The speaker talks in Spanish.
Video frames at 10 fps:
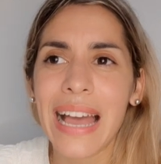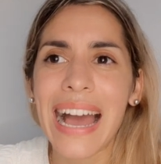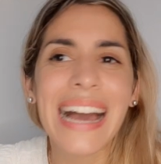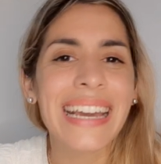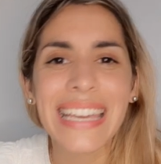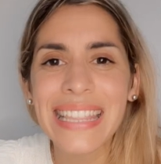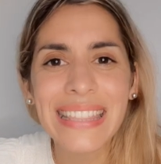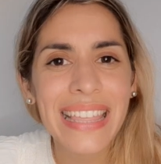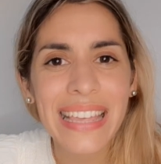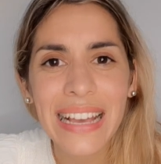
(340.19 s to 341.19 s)

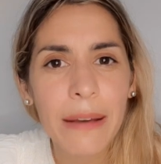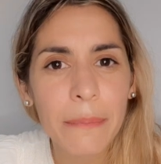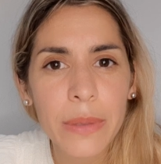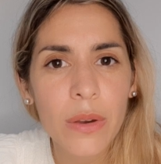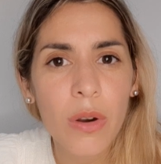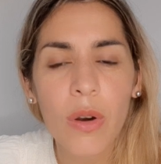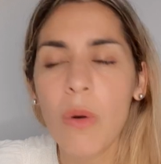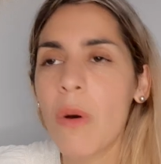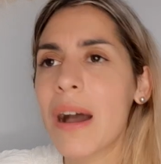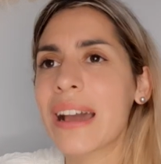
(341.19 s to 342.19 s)
agente de cambio
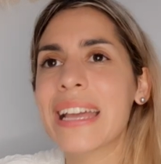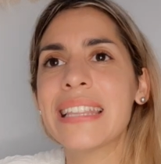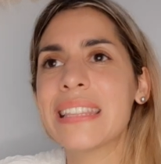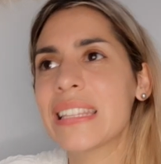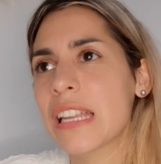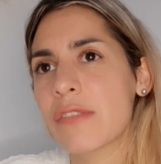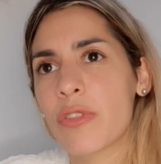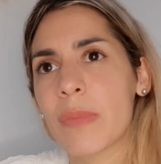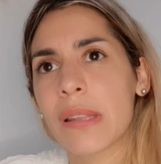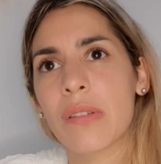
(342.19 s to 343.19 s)
o agente
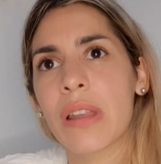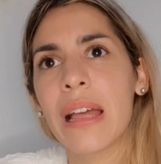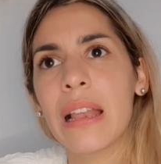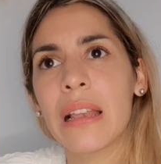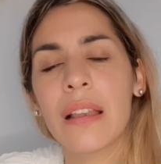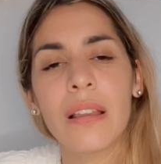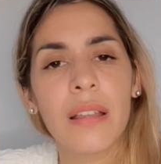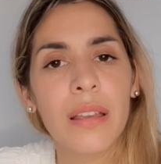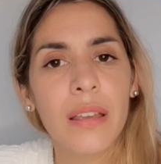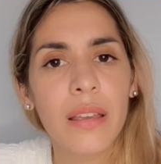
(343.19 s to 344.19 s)
transformacional
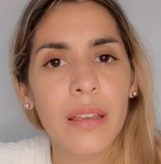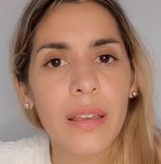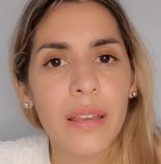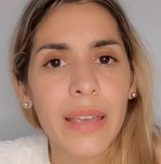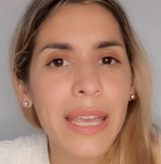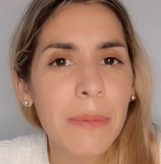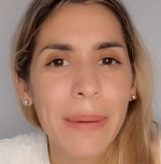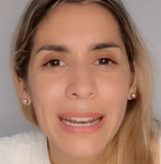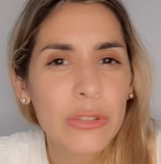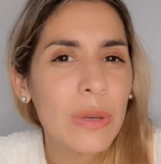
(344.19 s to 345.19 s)
es
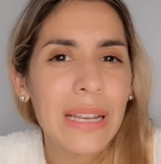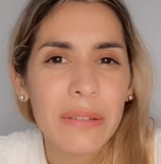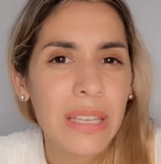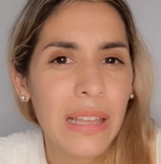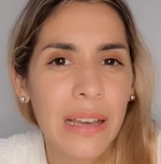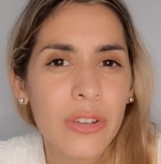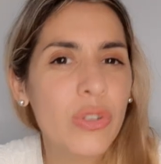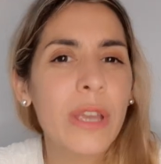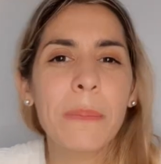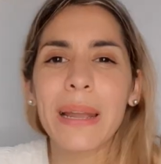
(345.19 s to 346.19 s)
para toda la vida,
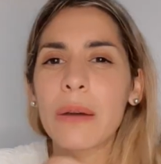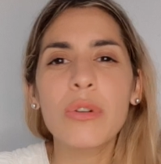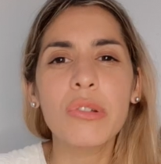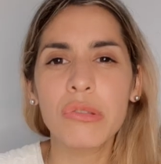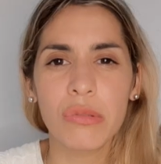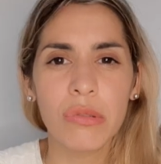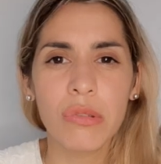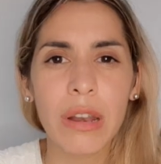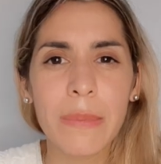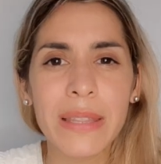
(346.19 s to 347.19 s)
no es para vos
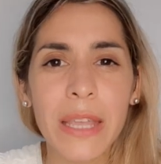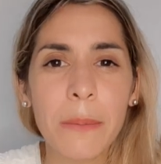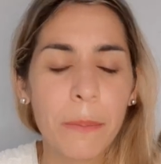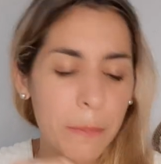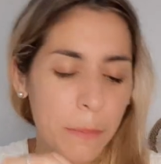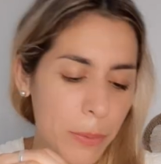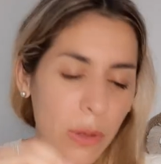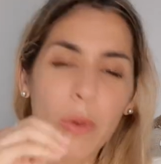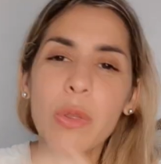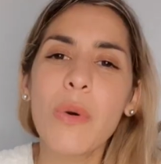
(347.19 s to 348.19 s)
solamente, porque
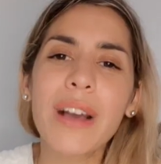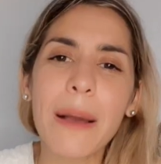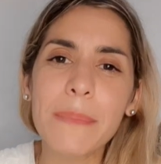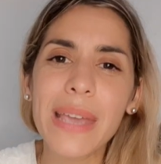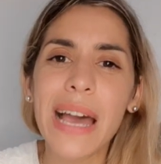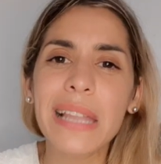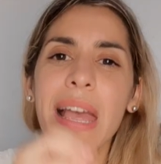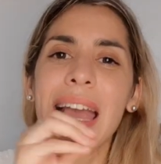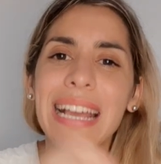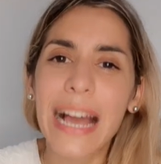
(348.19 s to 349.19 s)
cuando vos cambias,
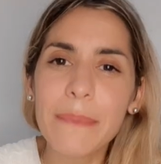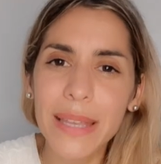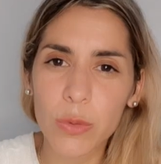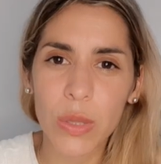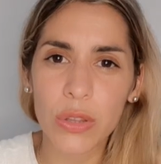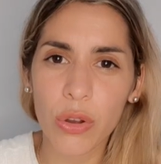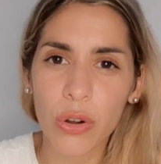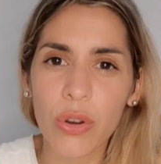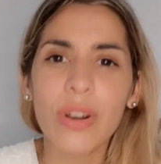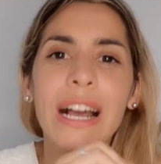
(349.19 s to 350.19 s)
cambia tu
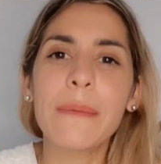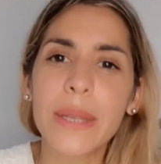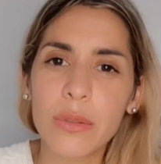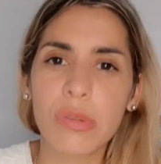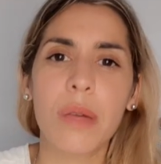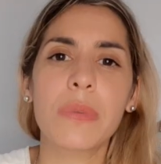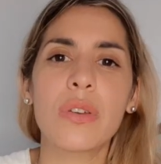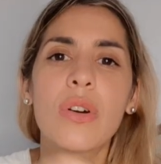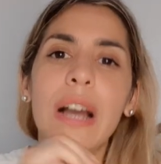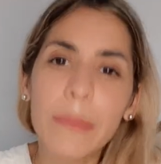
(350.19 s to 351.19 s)
entorno, cambian tus
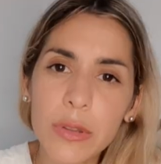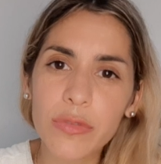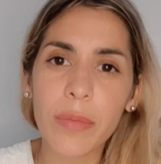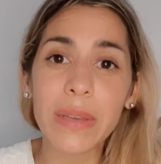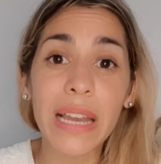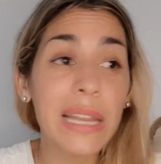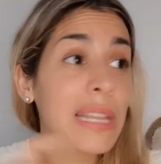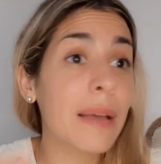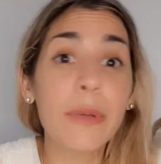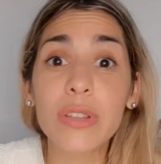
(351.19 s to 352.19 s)
amigos, cambian tus familiares y
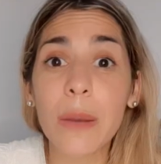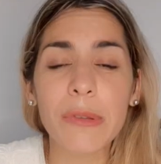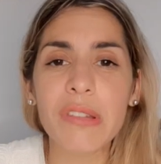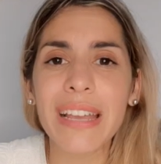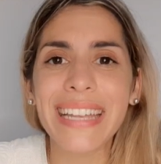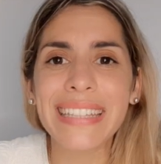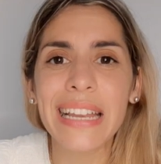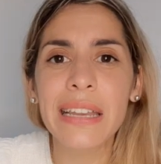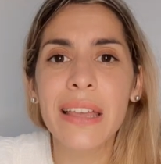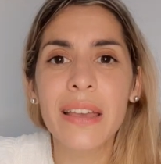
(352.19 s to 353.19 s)
cambian otras personas que
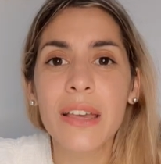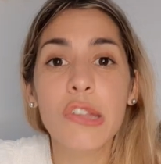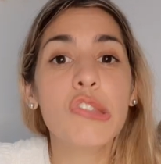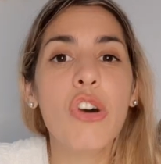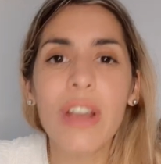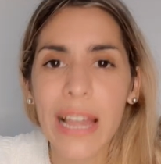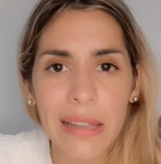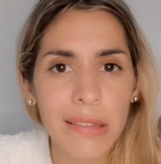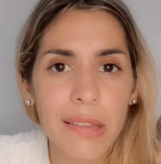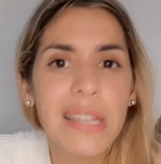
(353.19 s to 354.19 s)
están
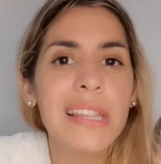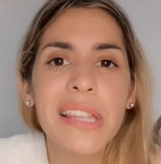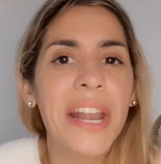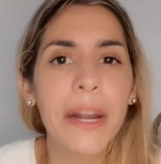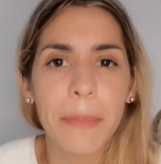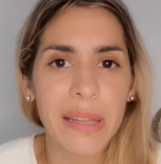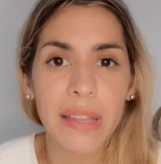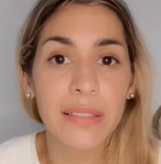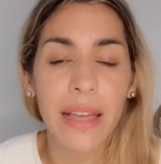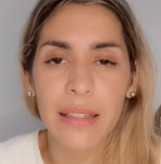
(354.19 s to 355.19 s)
solas, sin ser
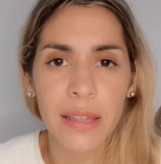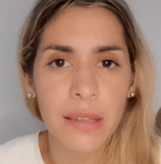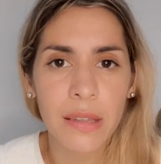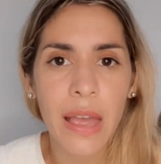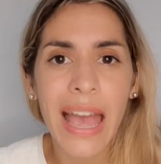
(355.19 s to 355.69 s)
representadas.